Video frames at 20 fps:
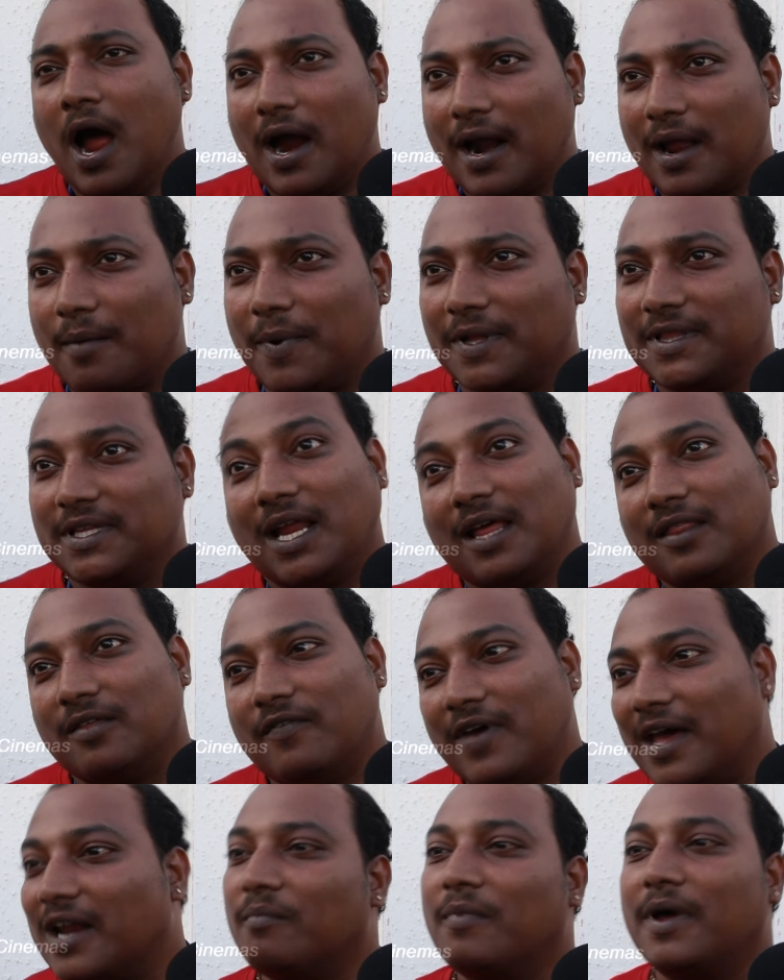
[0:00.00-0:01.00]
ஆனால் பார்த்தீங்கன்னா அது
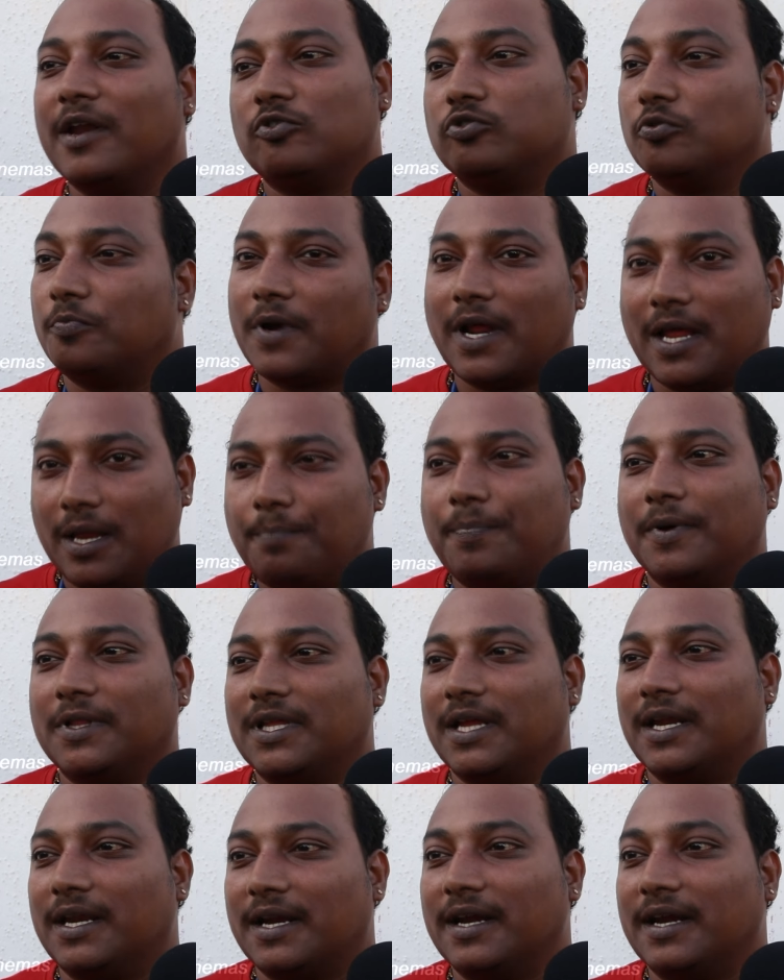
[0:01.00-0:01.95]
வேறு மாதிரி சூப்பராக இப்போத்தி